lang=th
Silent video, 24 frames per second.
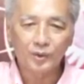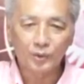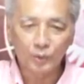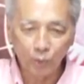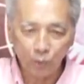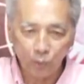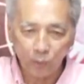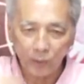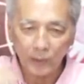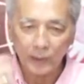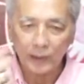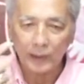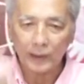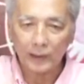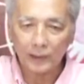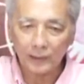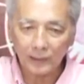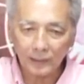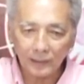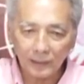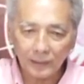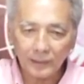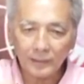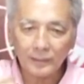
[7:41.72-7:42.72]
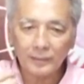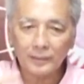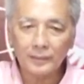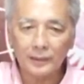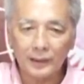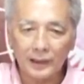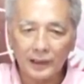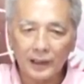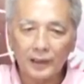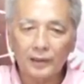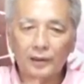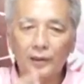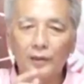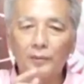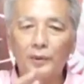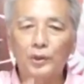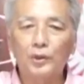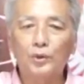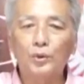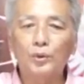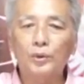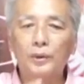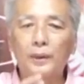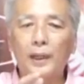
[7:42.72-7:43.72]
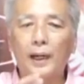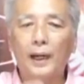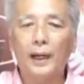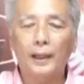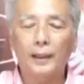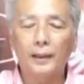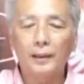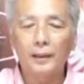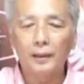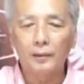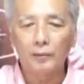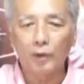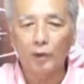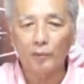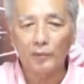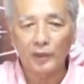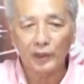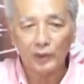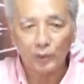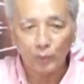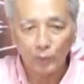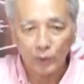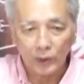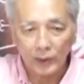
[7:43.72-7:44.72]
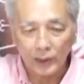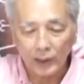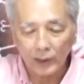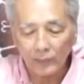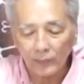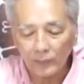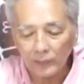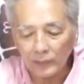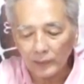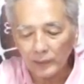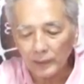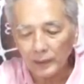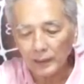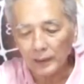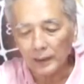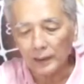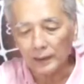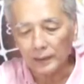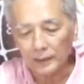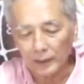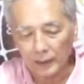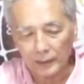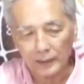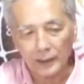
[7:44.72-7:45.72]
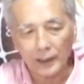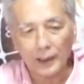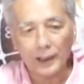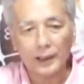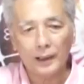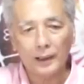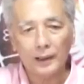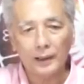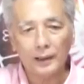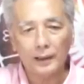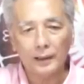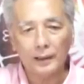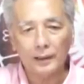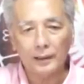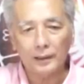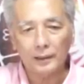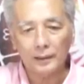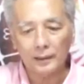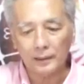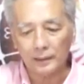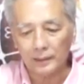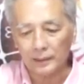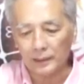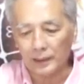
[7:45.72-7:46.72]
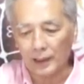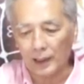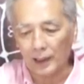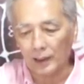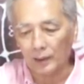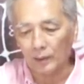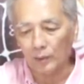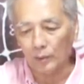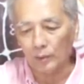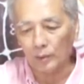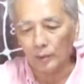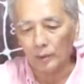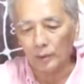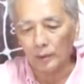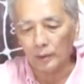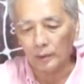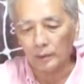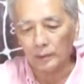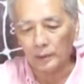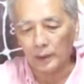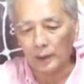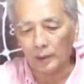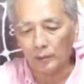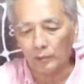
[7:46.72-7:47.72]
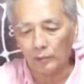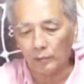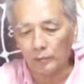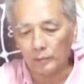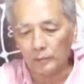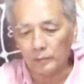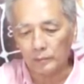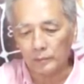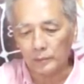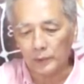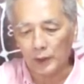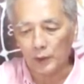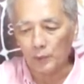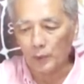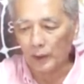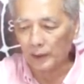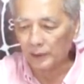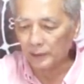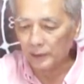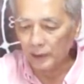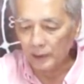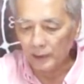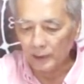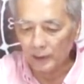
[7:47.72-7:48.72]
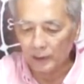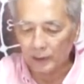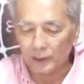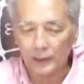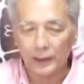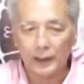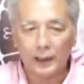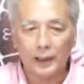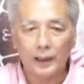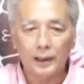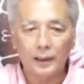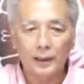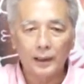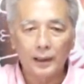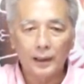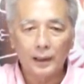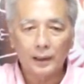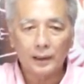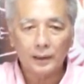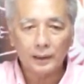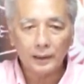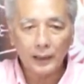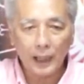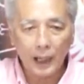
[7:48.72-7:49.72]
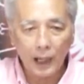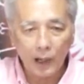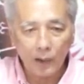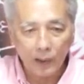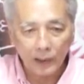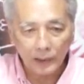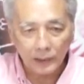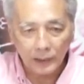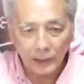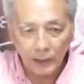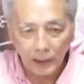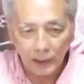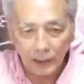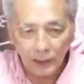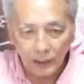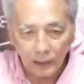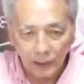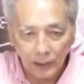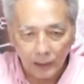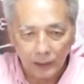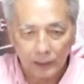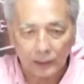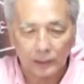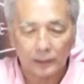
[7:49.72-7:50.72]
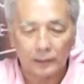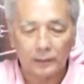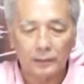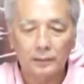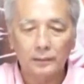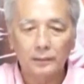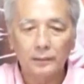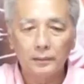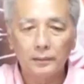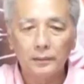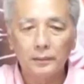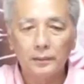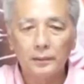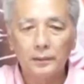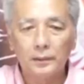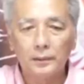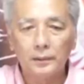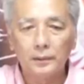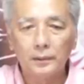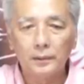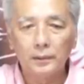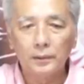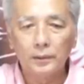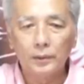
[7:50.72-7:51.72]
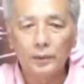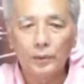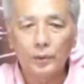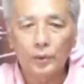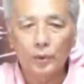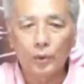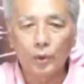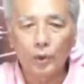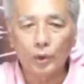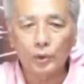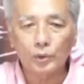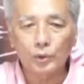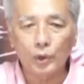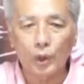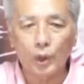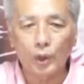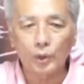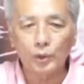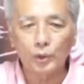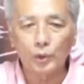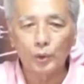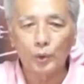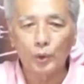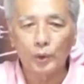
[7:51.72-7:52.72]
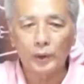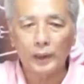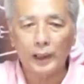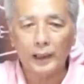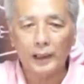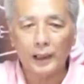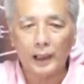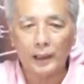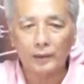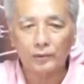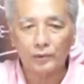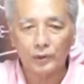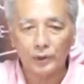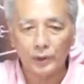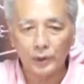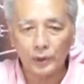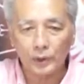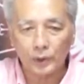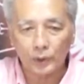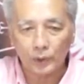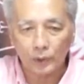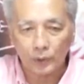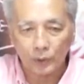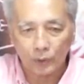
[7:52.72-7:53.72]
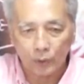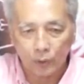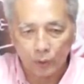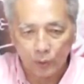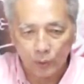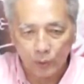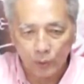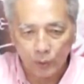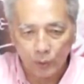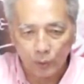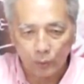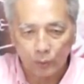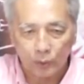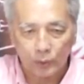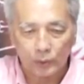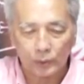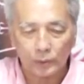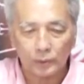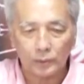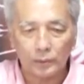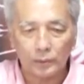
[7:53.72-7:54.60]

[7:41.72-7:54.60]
ถูกอีก ทีนี้ซื้อเป็นชุดได้เขามีทุนแล้ว อย่างเงี้ย อย่างงอย่างในวันที่หนึ่งเนี่ย ดาวอาทิตย์หนึ่ง โคจรอยู่ในราศีกรกฎ